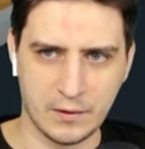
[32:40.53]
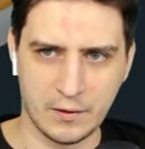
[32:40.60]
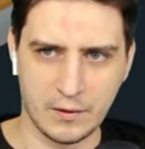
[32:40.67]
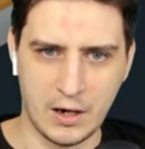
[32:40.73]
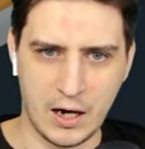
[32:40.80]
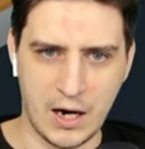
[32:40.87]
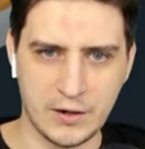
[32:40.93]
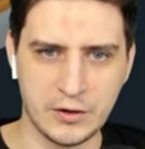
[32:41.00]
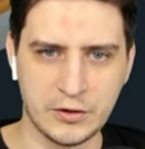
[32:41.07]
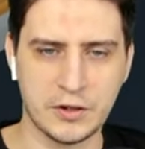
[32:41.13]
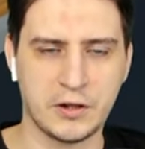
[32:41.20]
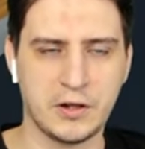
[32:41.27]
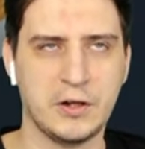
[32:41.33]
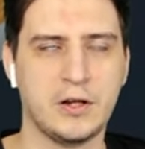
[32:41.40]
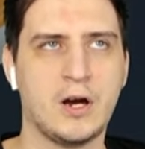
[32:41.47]
А они
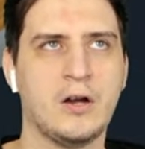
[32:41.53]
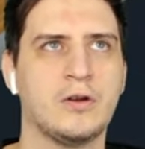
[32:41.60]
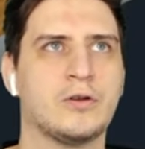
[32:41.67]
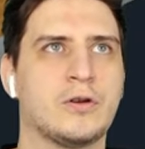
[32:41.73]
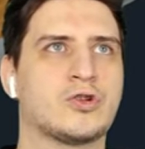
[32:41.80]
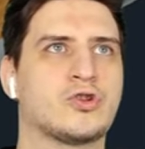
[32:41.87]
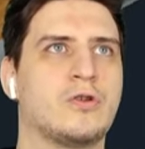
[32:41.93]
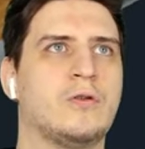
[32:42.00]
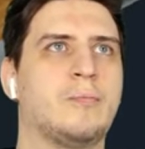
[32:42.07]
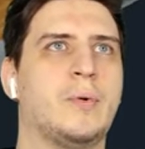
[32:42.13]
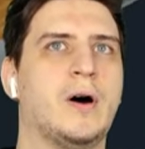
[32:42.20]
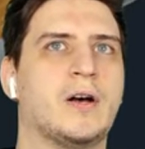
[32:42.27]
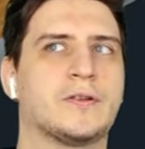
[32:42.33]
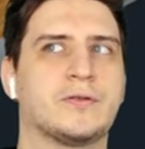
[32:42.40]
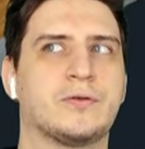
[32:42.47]
такие, я не нашел
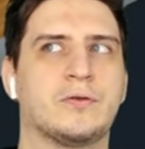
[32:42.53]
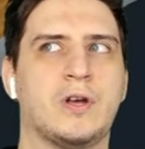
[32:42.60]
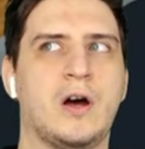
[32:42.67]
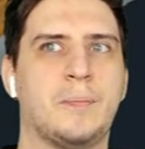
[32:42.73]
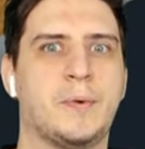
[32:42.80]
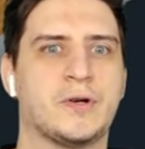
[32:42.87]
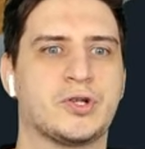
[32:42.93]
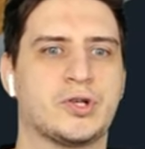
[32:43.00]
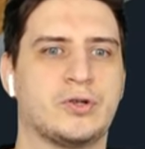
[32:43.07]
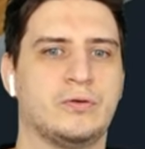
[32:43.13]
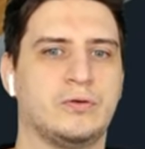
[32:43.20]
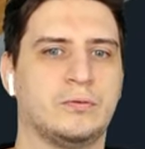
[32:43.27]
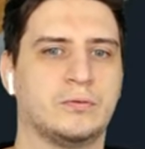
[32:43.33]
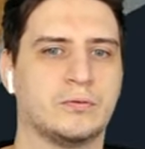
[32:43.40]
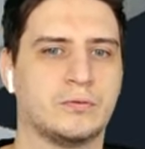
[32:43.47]
пасту, я пошел.